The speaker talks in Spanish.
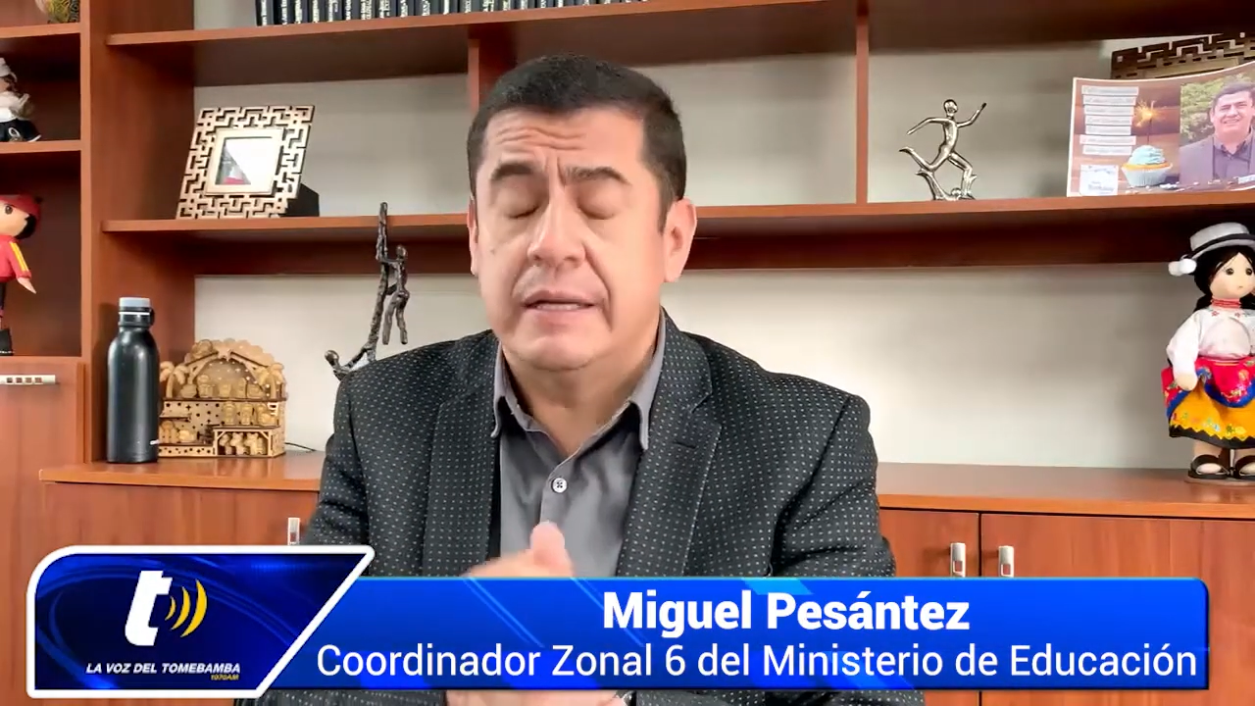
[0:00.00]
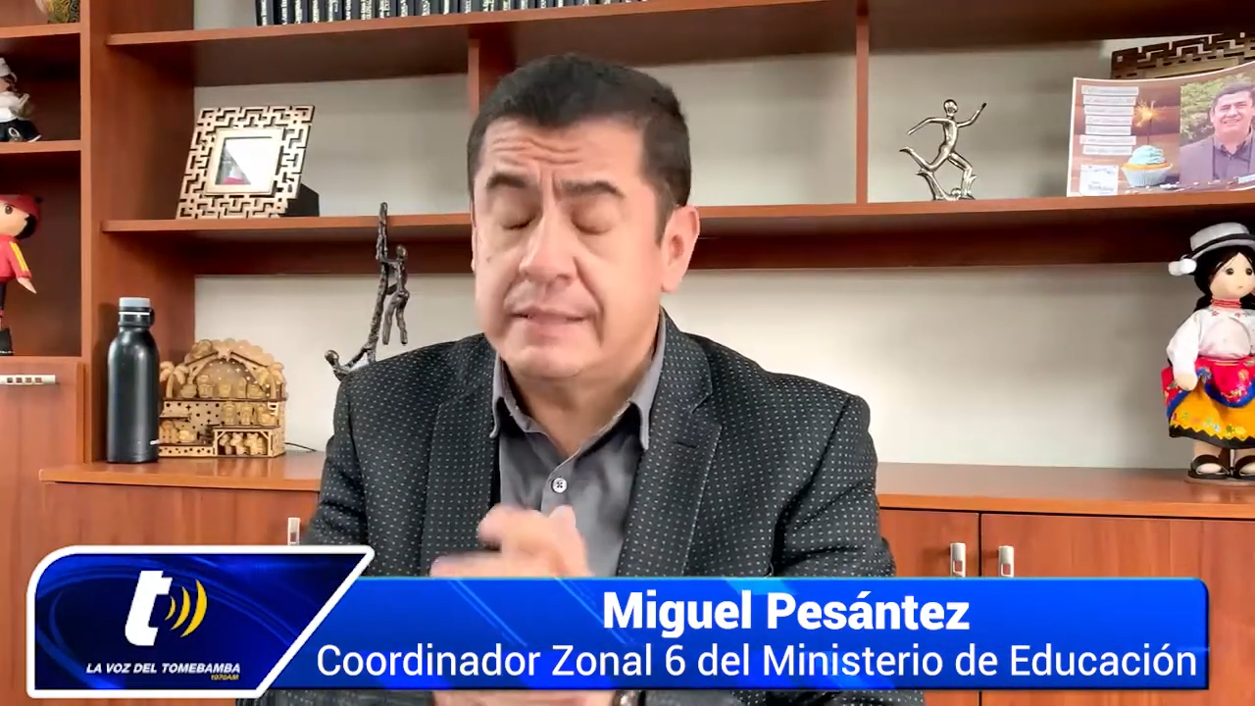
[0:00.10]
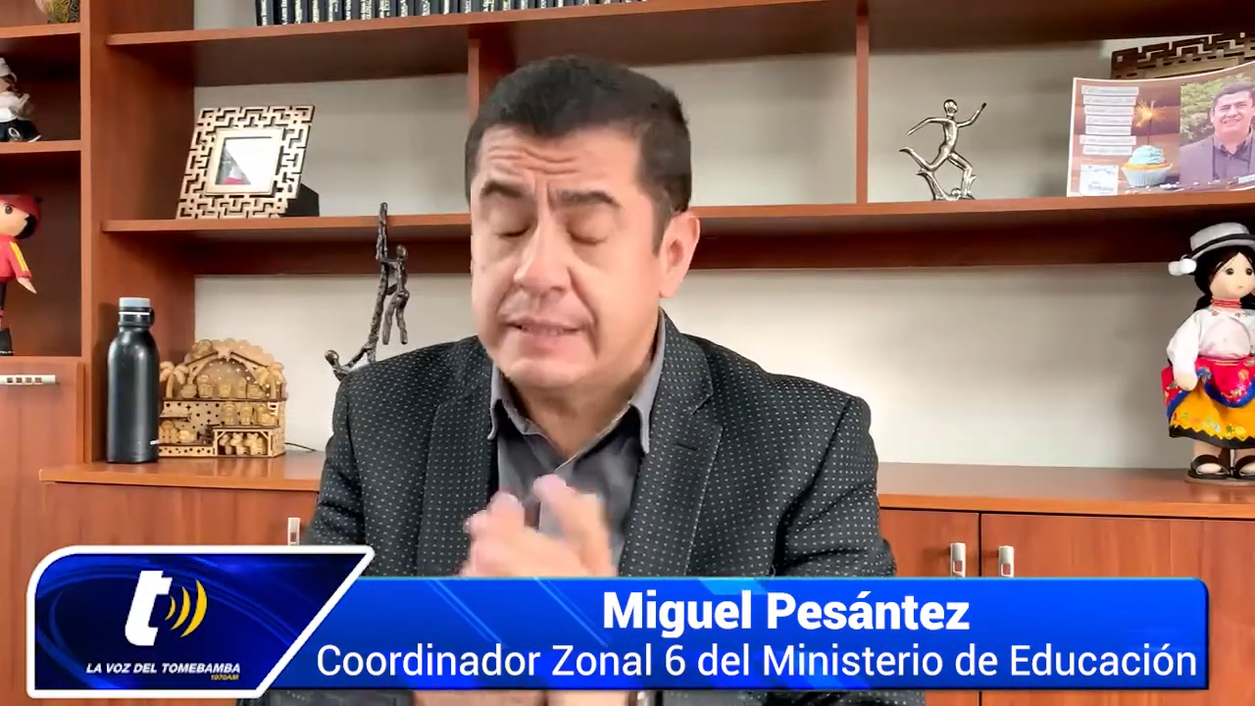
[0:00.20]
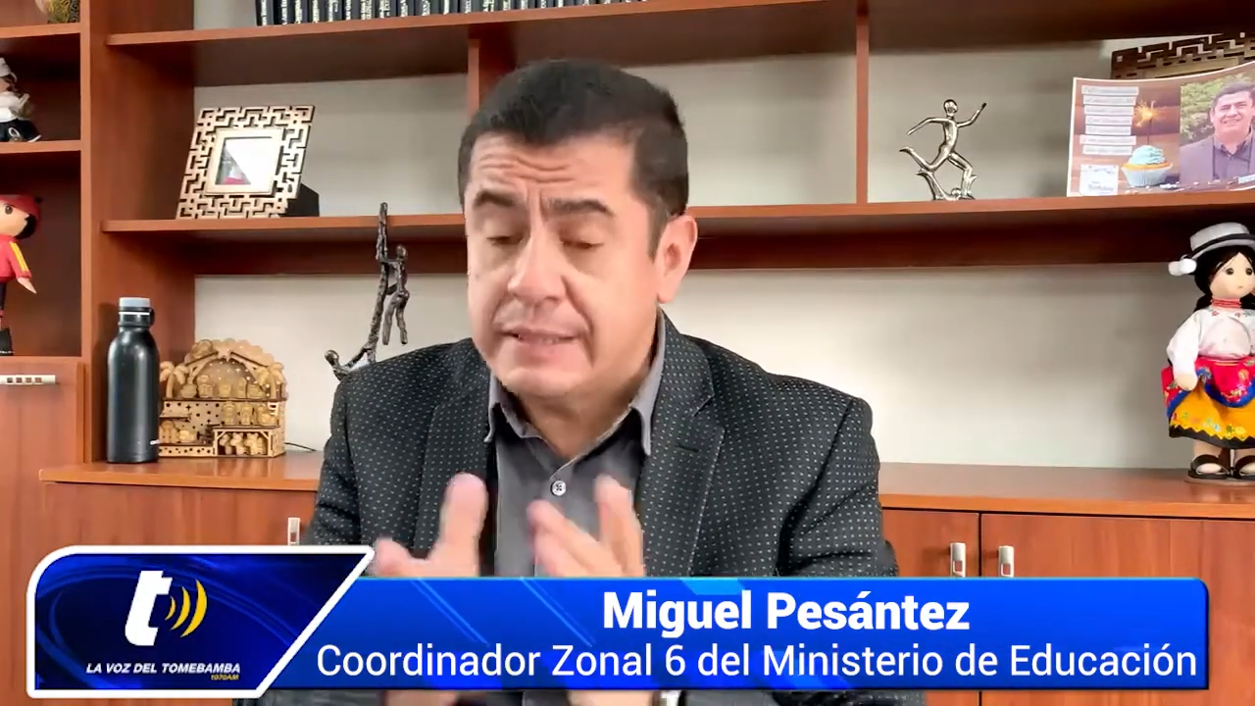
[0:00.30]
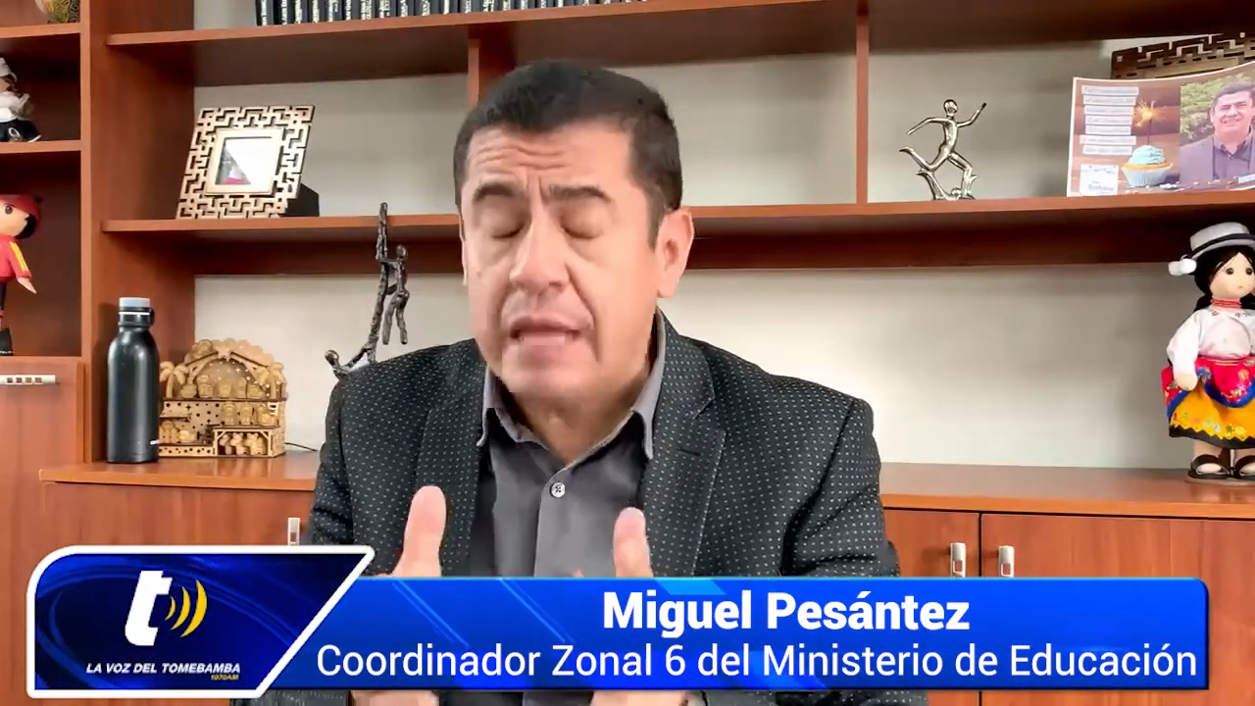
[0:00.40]

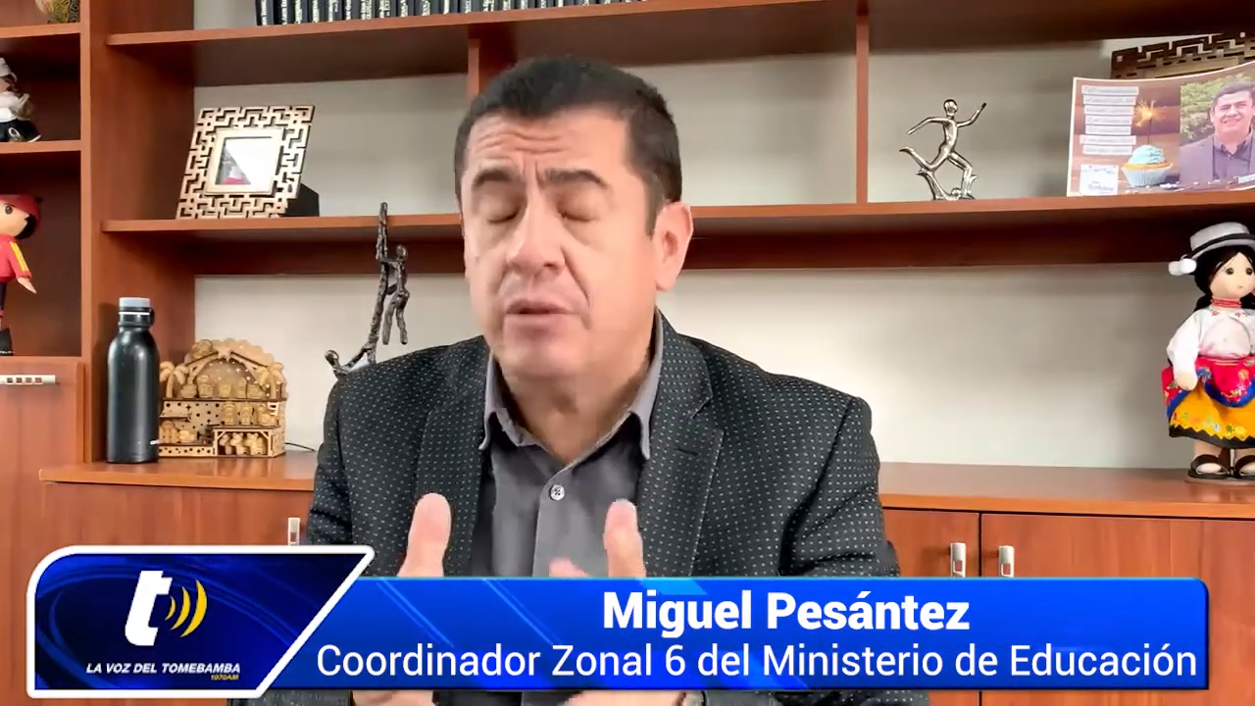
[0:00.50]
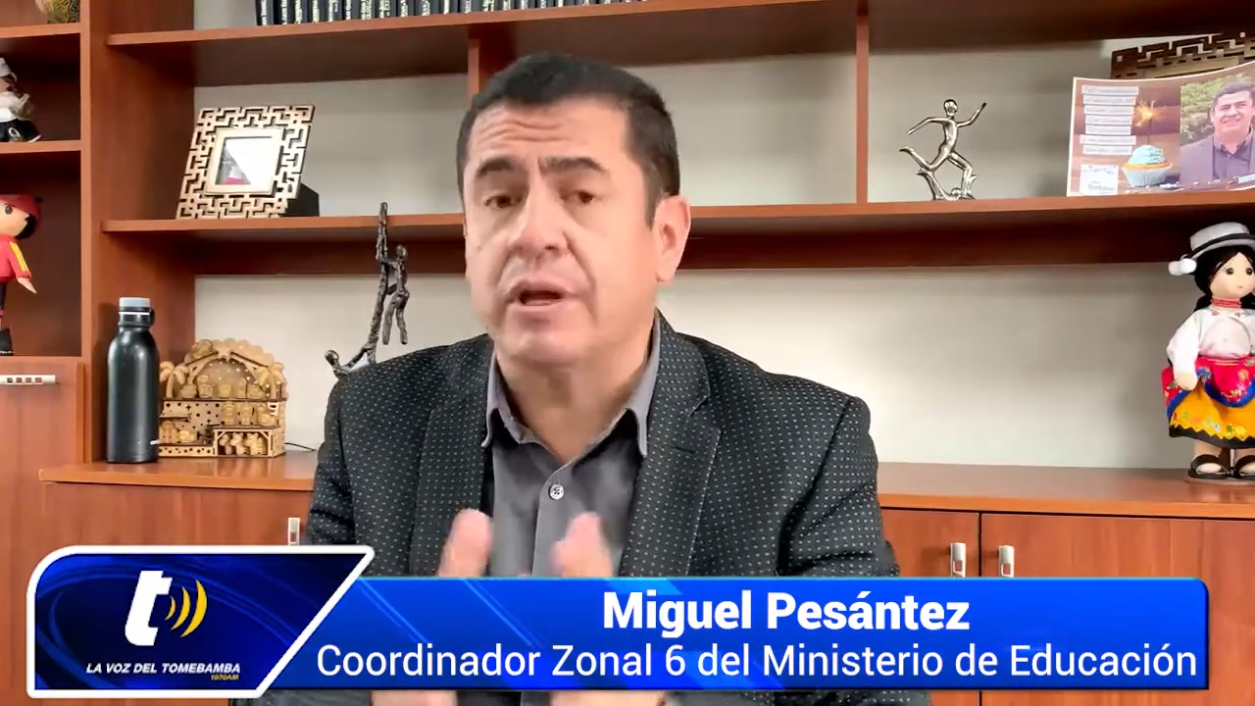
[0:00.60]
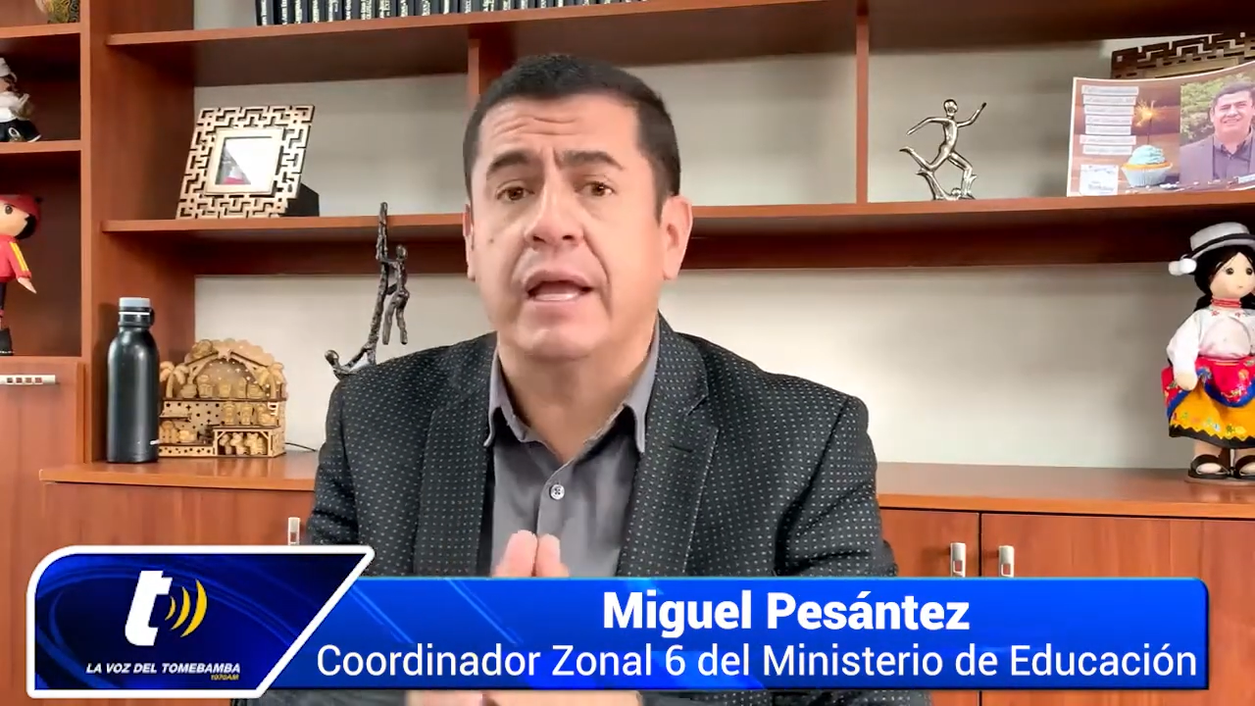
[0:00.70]
licenciado,